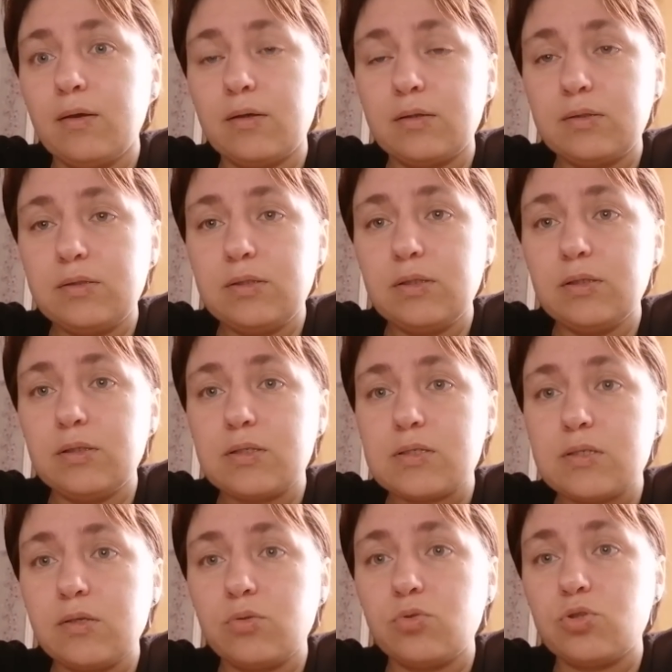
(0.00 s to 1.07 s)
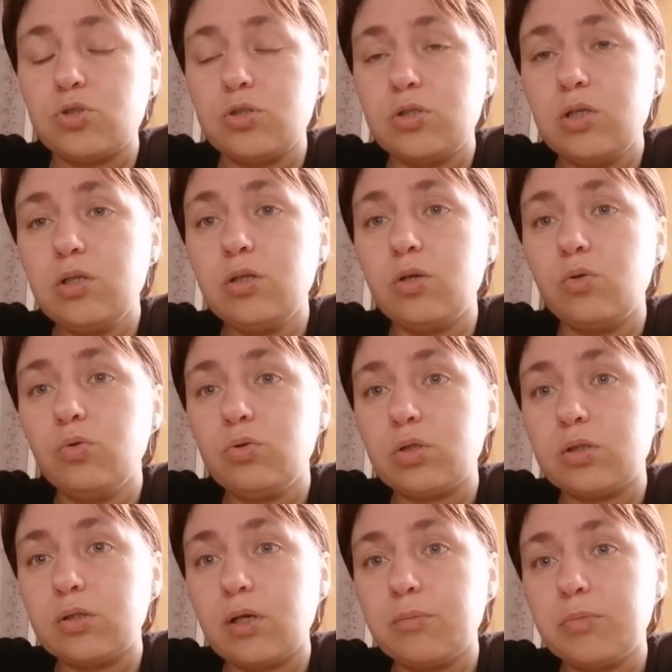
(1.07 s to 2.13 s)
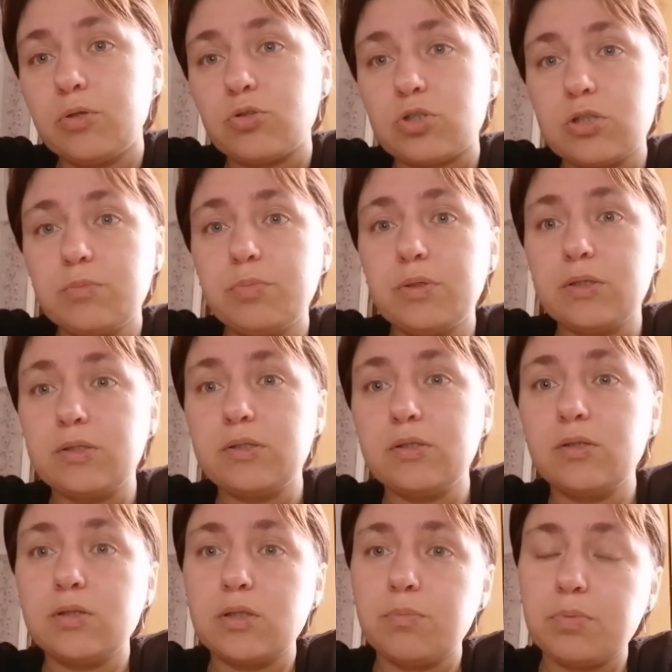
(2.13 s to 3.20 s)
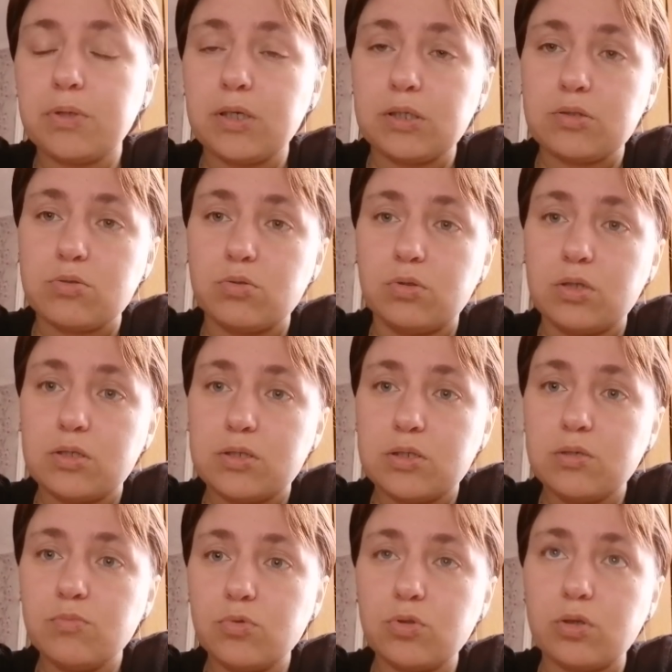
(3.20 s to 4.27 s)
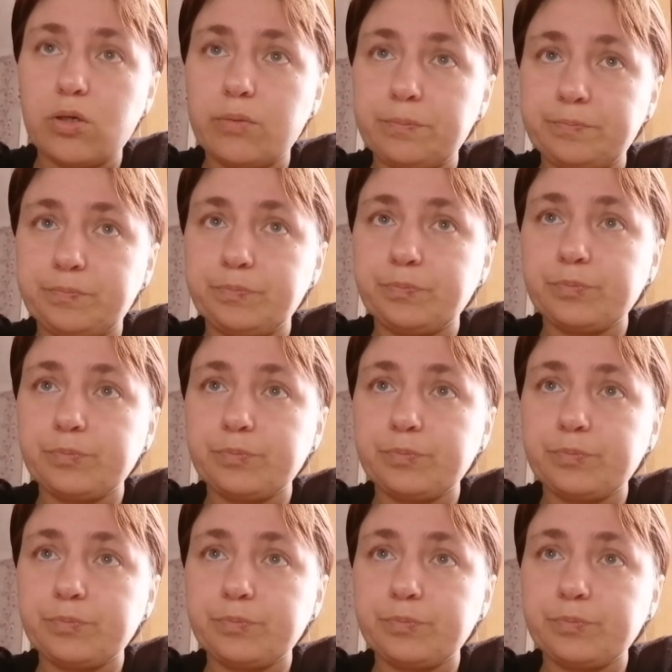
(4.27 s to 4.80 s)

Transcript: где на следующий день, на утро нам должны были делать операцию на 7 утра.